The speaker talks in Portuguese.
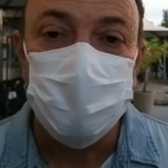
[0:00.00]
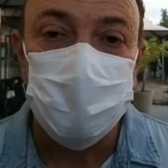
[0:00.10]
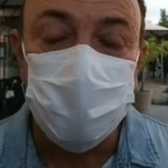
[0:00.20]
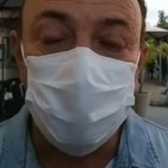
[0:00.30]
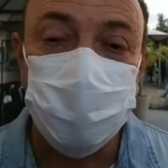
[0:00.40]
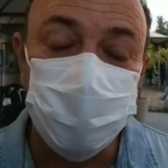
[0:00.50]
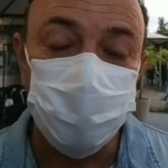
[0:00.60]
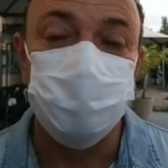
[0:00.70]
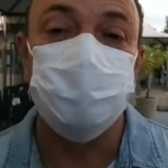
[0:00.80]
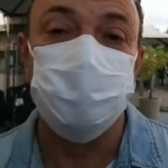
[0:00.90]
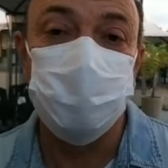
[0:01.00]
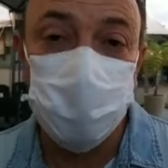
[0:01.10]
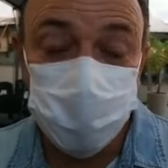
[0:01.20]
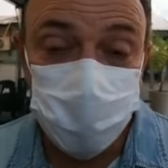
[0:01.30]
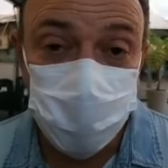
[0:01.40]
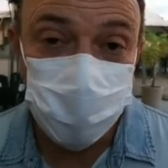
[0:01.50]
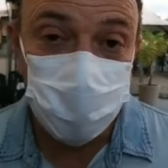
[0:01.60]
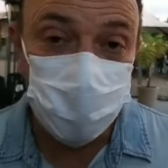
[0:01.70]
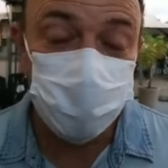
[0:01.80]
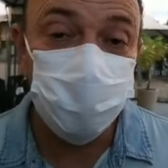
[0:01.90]
claro, os leitos de
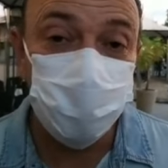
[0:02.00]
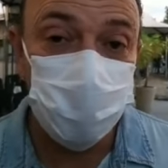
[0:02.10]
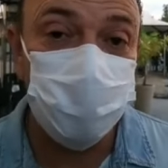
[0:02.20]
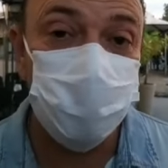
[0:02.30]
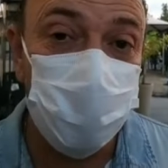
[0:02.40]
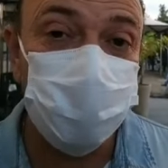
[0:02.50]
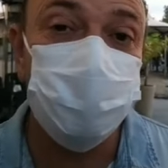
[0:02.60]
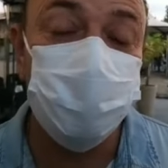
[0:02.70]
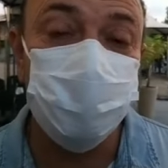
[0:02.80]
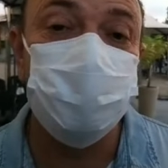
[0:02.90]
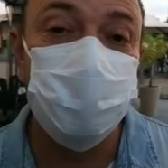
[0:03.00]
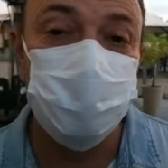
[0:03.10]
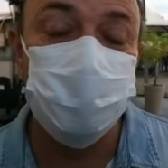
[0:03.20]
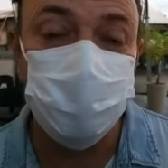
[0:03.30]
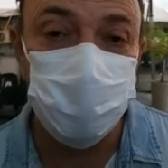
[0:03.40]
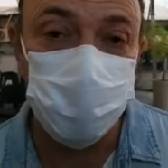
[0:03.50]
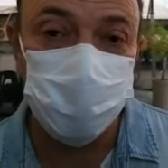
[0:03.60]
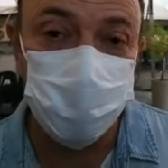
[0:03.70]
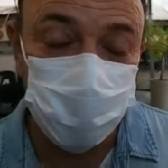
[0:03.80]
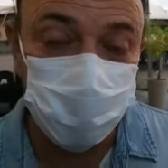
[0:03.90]
enfermaria são mais fáceis de serem ampliados,
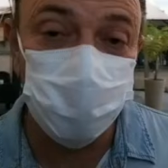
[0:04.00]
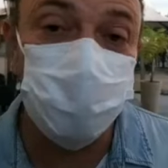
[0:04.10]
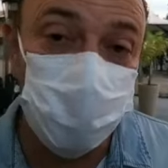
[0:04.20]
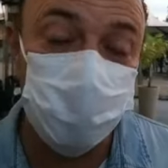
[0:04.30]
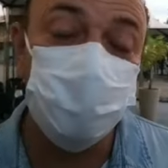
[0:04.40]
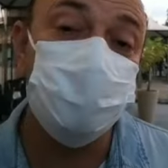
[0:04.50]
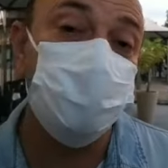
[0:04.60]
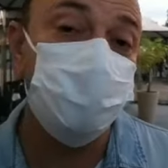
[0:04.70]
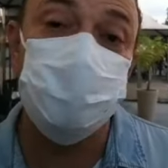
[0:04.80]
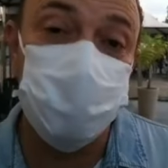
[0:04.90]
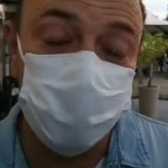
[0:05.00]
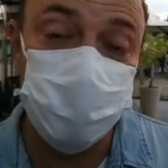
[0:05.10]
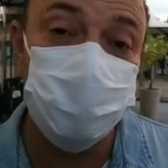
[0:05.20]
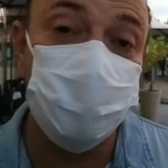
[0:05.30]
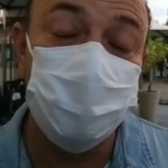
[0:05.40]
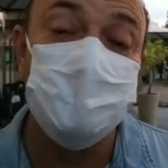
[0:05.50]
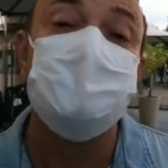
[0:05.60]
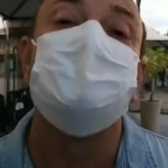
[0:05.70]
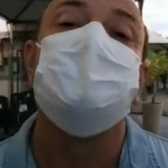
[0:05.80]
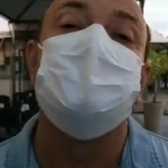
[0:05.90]
mas estrutura de UTI você precisa
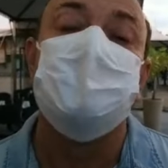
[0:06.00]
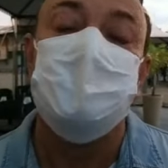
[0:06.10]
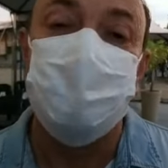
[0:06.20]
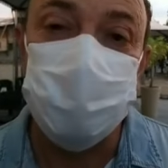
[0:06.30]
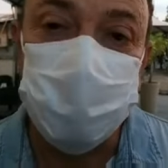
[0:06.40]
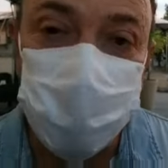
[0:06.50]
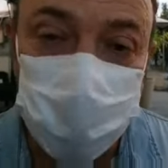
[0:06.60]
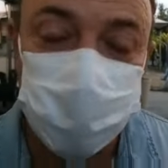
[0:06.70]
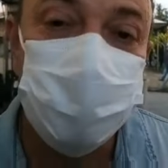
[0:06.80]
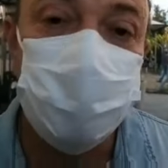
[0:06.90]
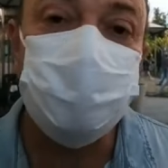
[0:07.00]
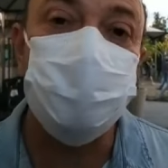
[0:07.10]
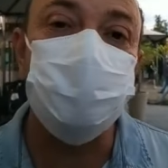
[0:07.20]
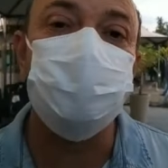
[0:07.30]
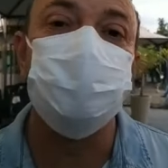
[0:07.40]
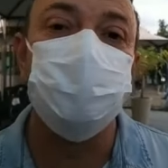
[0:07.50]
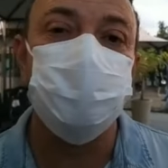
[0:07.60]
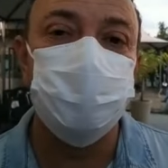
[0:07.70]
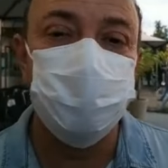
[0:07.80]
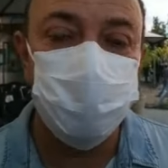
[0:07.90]
fazer várias adaptações
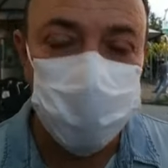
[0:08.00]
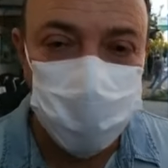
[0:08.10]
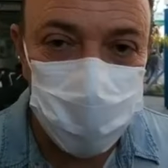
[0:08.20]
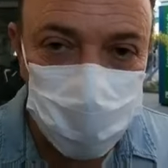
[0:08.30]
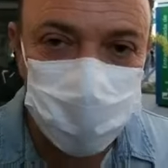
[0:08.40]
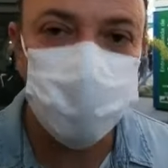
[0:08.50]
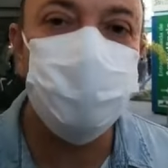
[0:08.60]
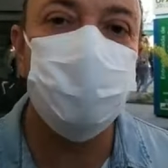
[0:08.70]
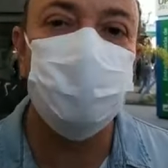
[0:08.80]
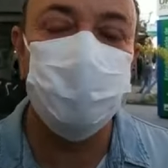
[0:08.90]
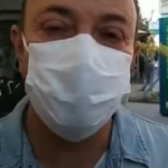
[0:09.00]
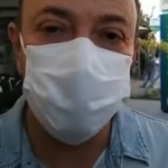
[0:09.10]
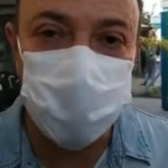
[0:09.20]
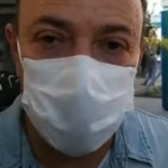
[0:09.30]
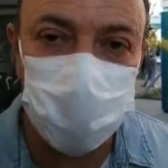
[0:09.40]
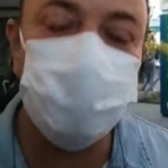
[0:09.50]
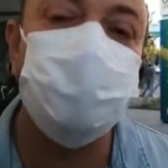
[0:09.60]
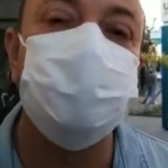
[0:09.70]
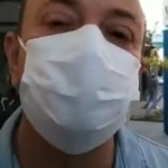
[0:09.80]
de oxigênio, de gases